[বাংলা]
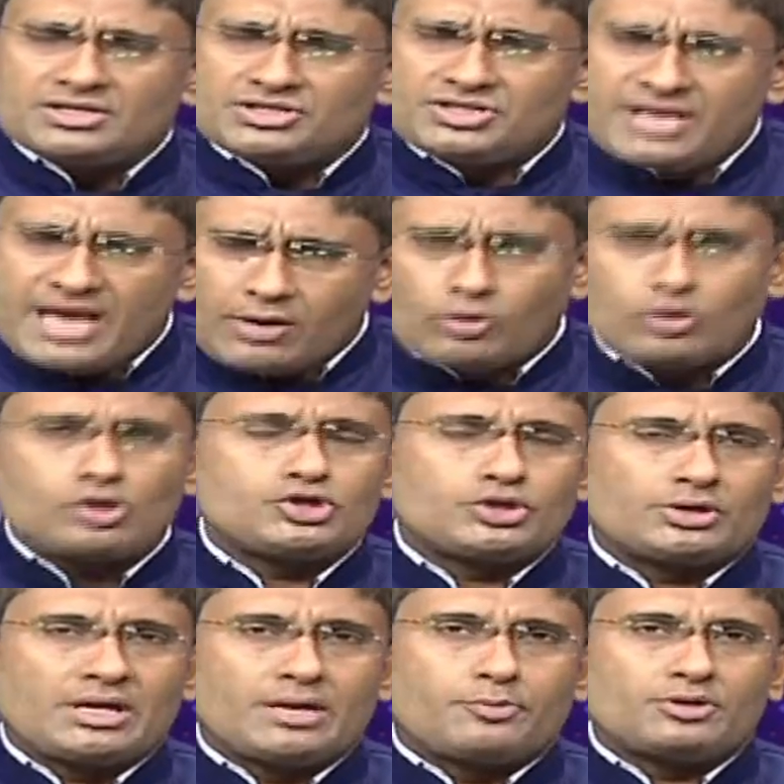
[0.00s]
যে কোনো
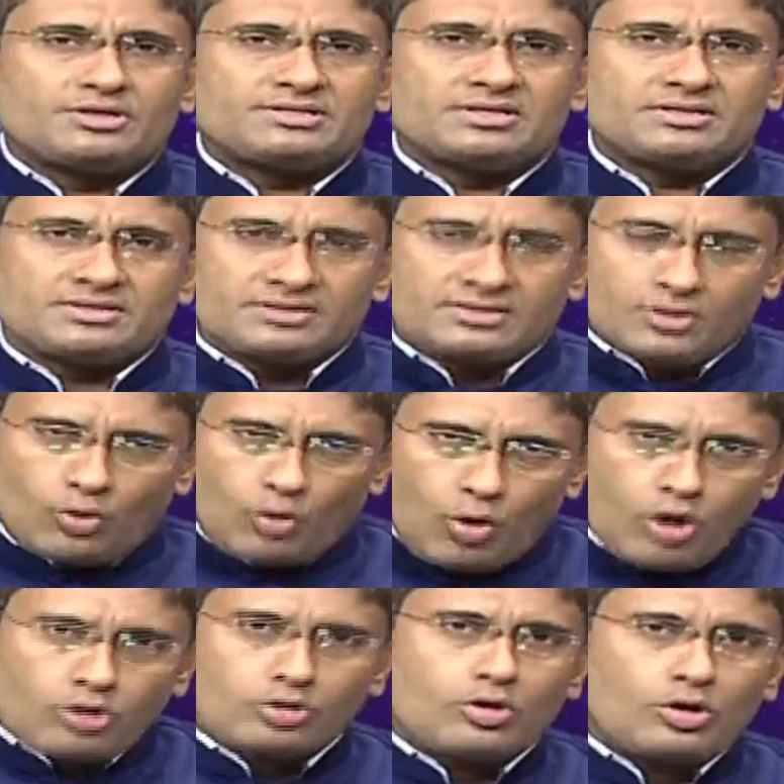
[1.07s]
জটিল পরিস্থিতিতে
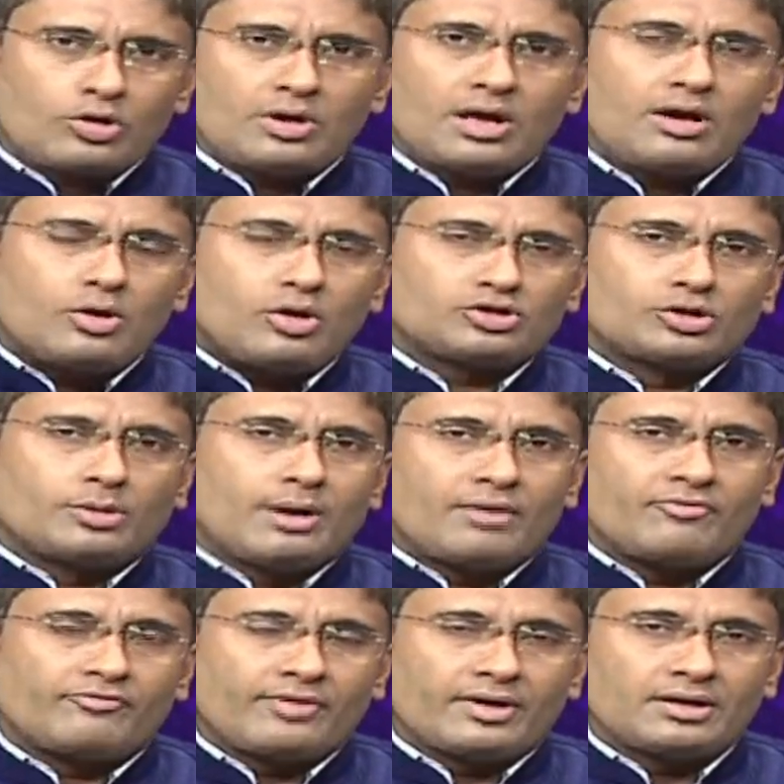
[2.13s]
হোক করোনা অথবা
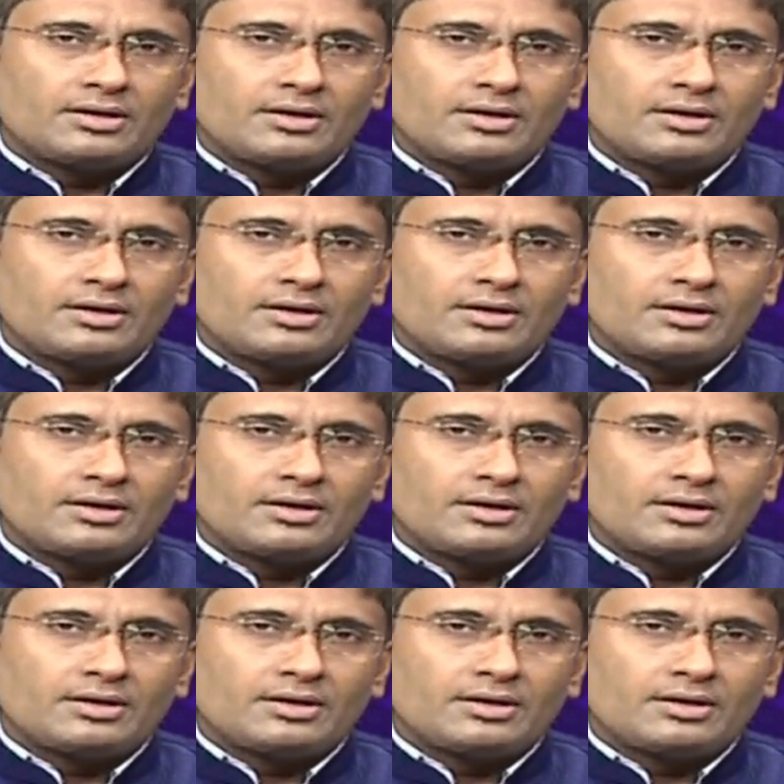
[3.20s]
আমফান